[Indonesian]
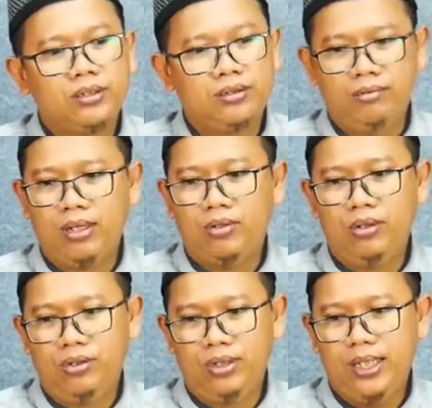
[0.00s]
dua
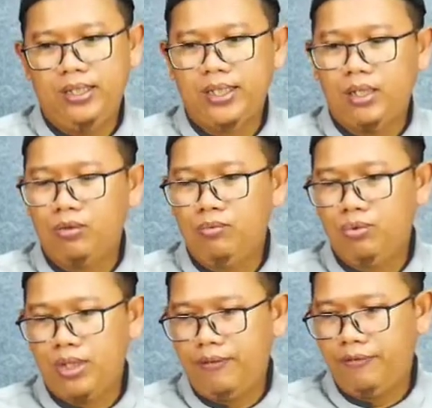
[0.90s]
golongan satu
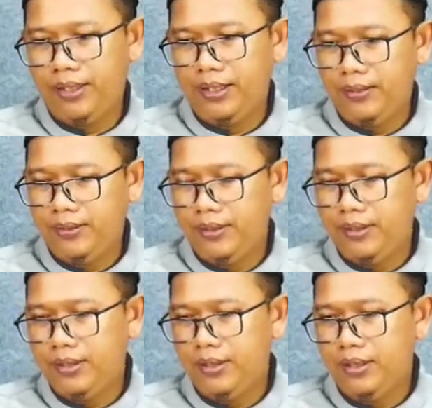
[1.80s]
musafir
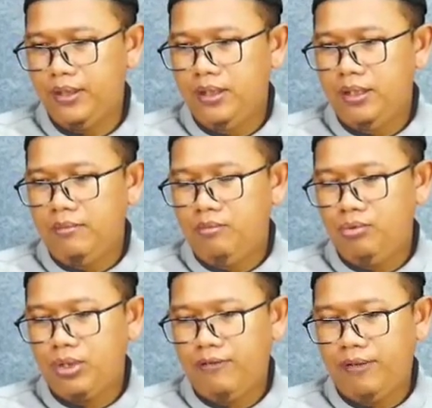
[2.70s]
ya.
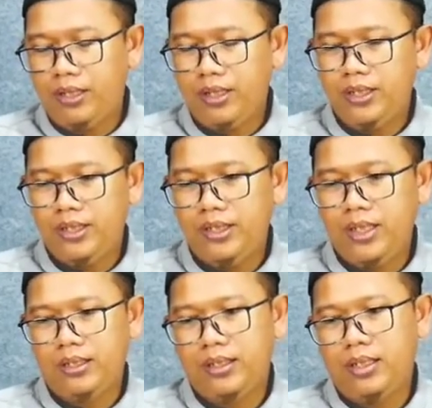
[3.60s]
musafir di sini
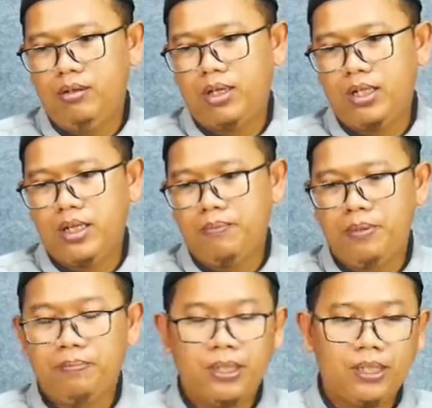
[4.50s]
adalah orang yang
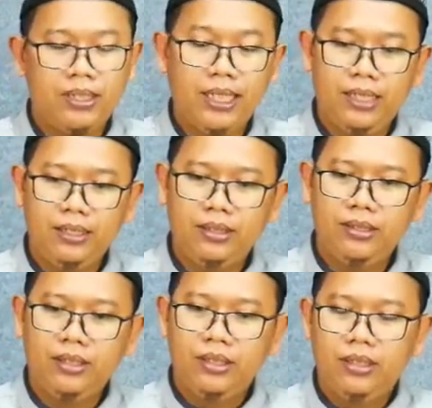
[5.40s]
bepergian
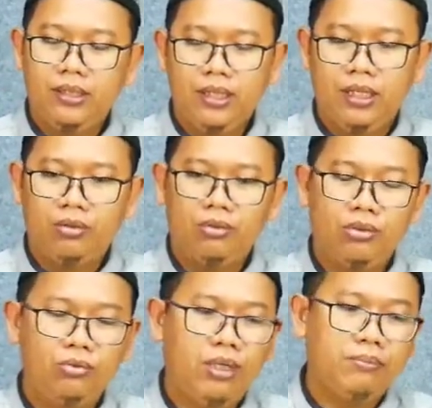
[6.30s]
dengan
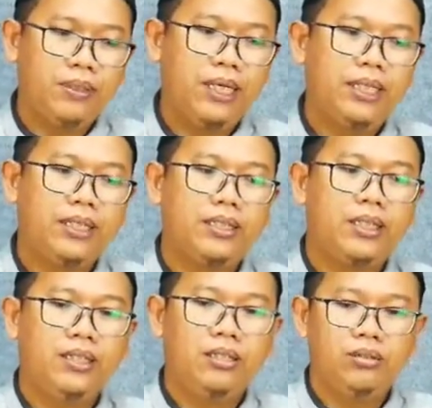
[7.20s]
tujuan baik
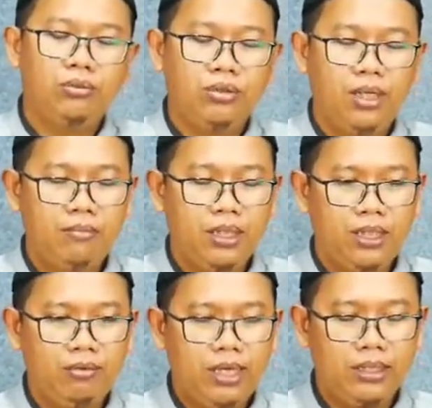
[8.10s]
ya sudah
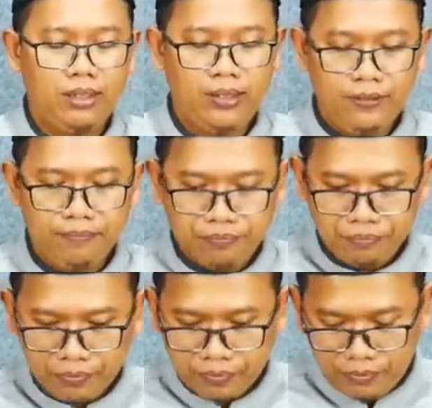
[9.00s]
melewati
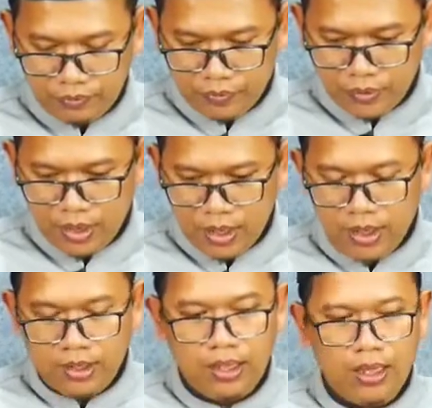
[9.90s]

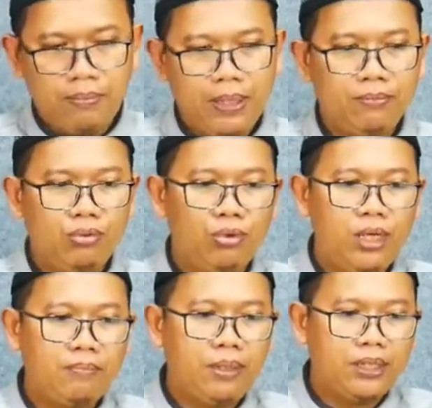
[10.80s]
88
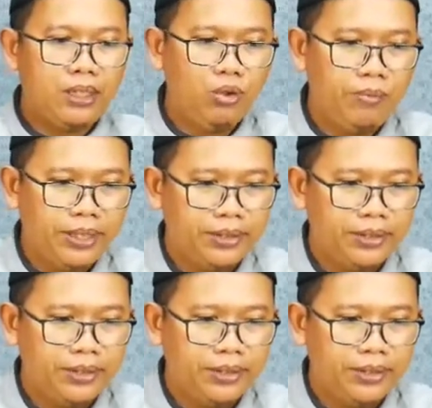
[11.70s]
km